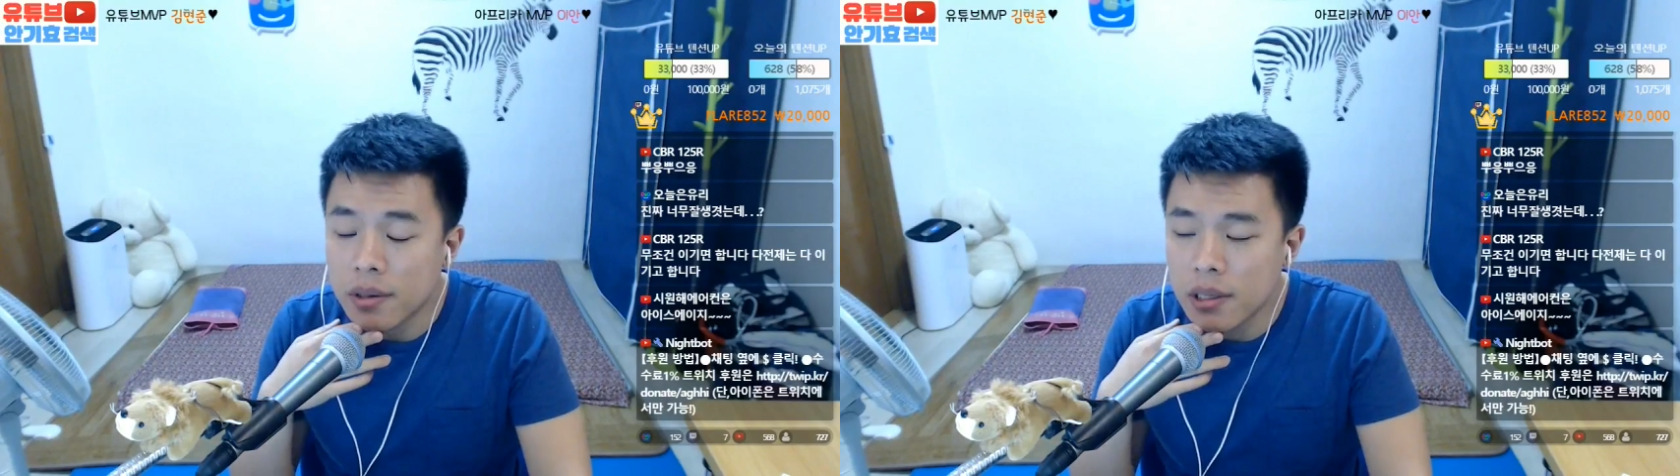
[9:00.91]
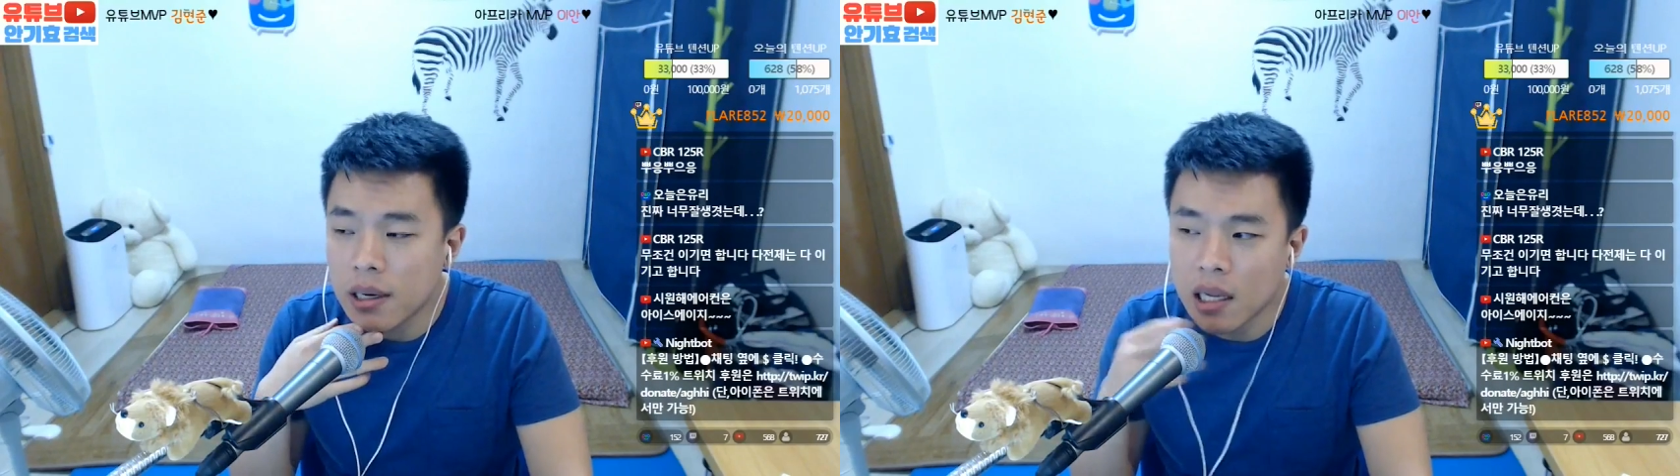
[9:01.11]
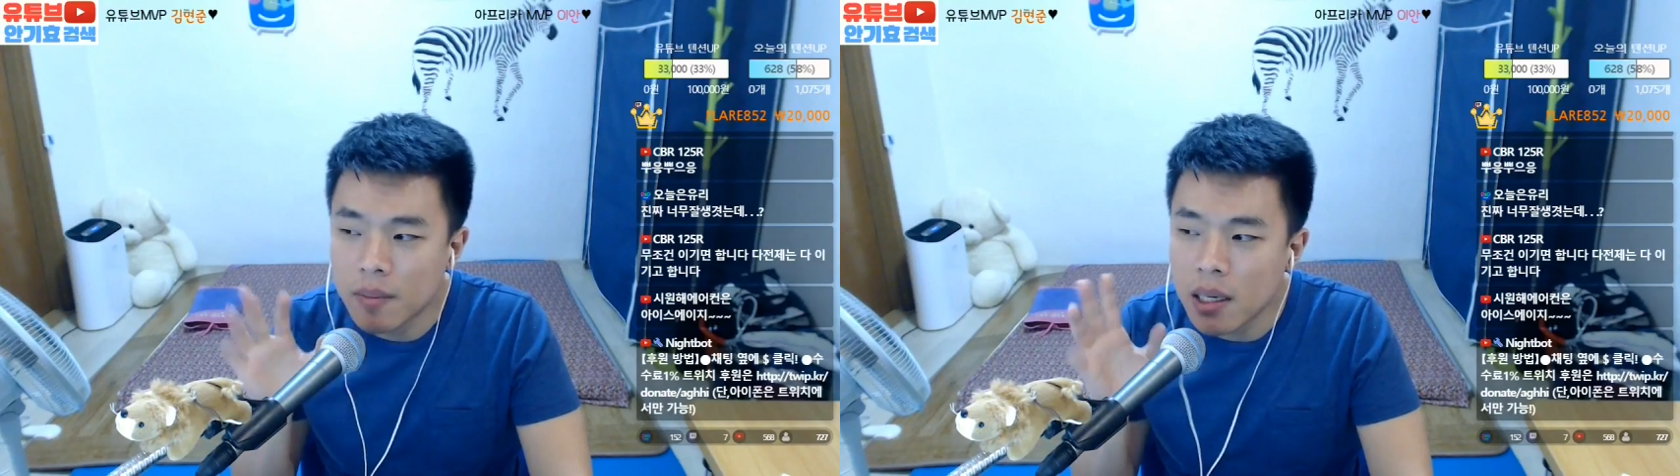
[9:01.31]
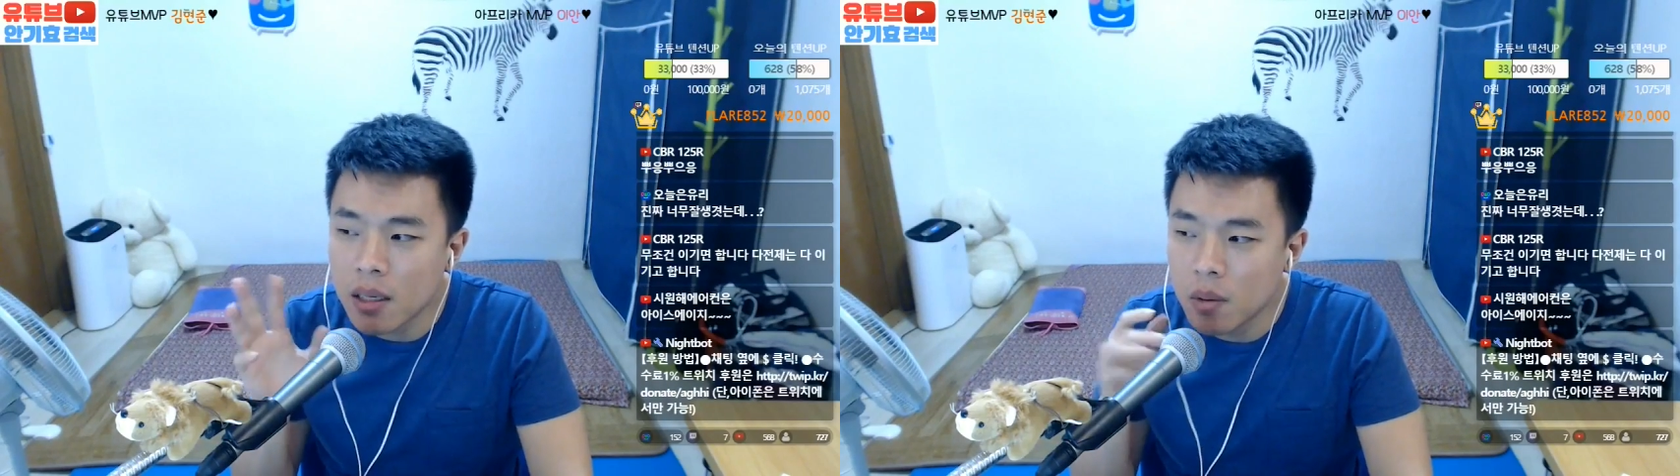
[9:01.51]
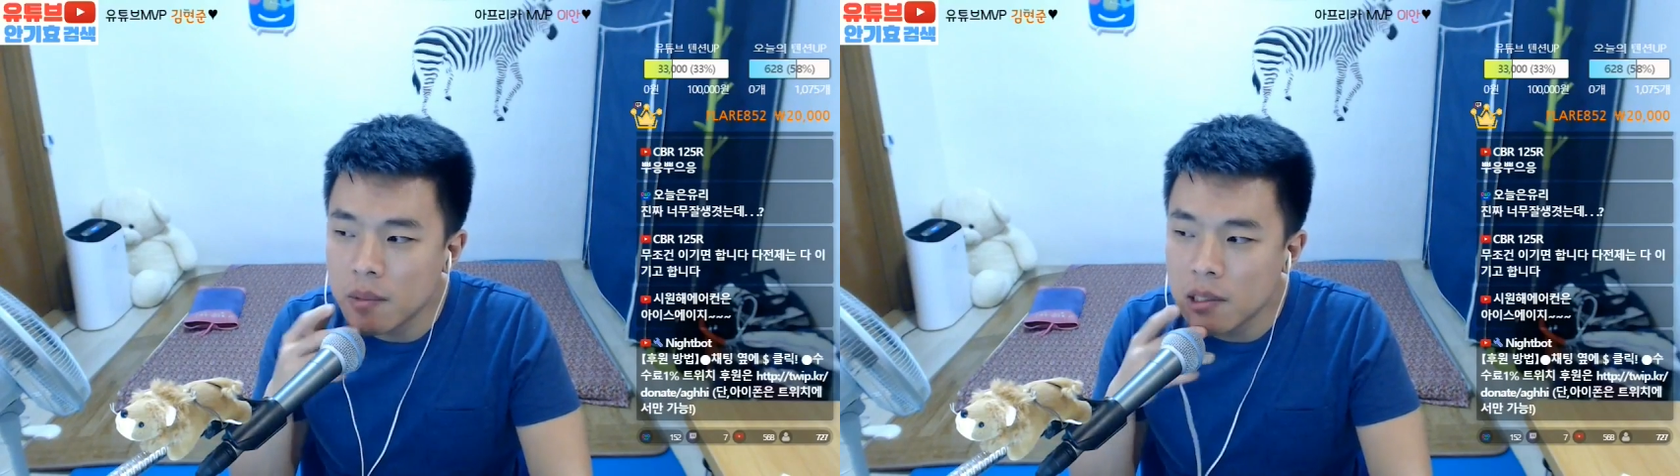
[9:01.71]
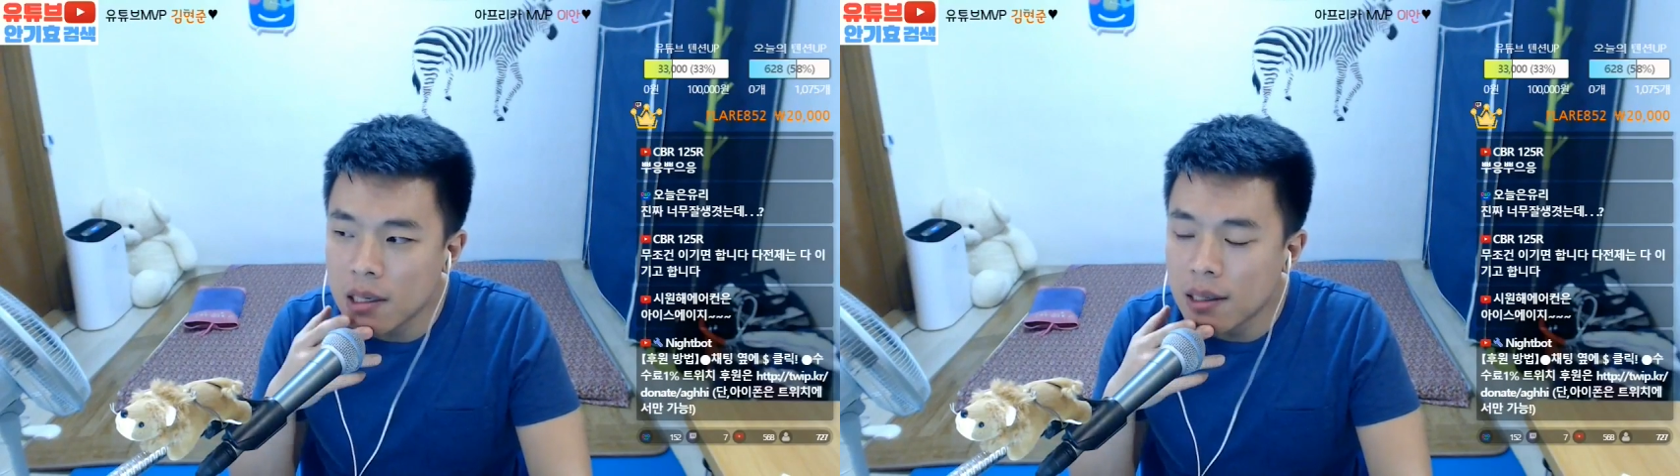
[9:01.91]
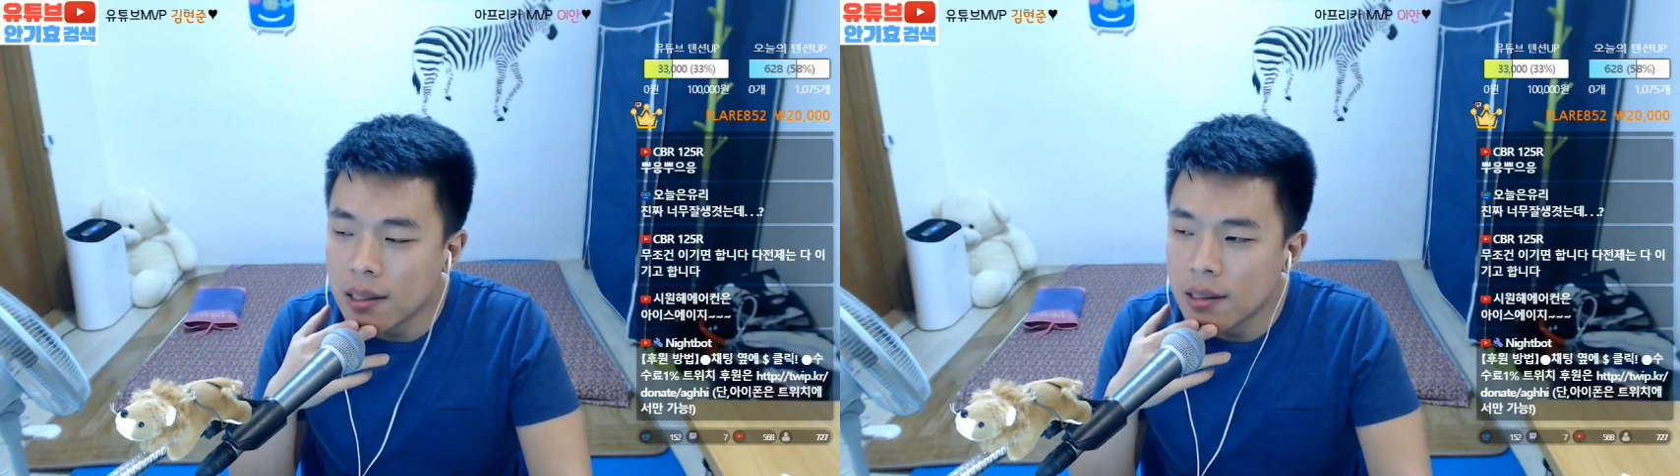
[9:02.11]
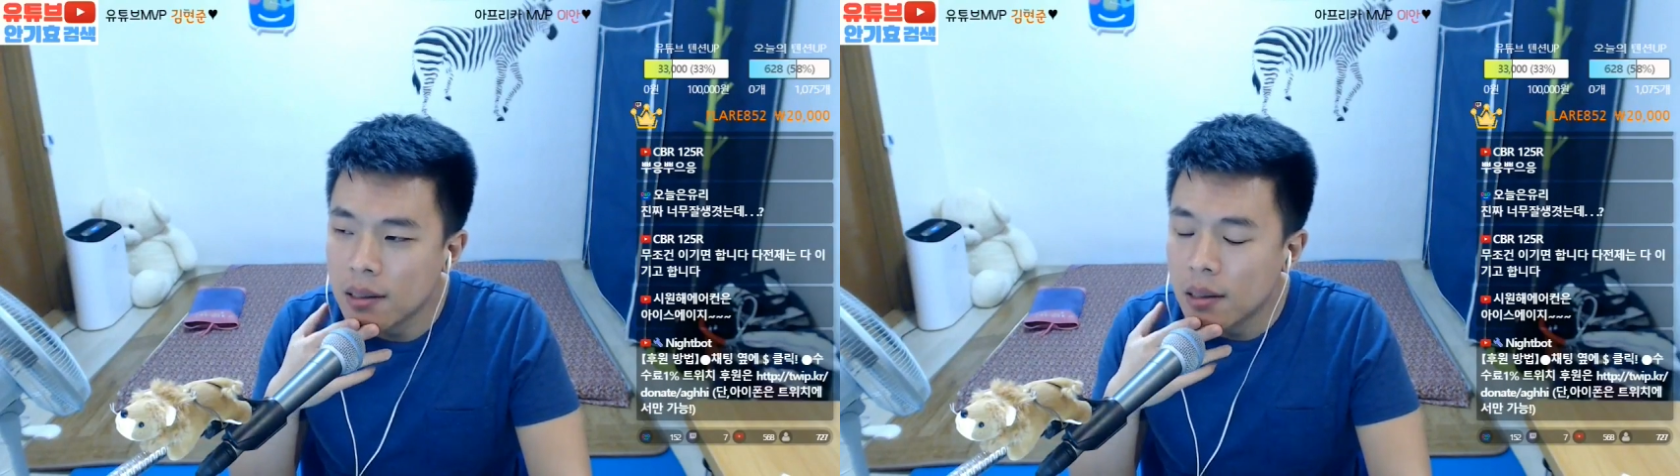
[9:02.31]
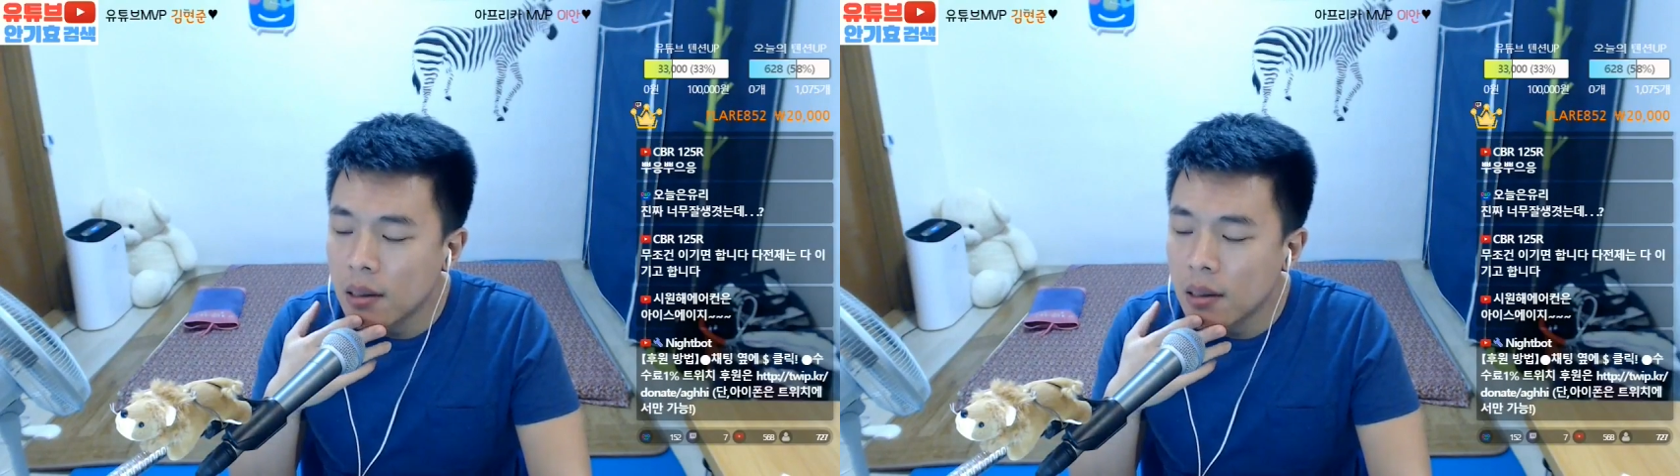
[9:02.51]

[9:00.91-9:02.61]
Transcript: 이게 가늠하기가 좀 힘든 게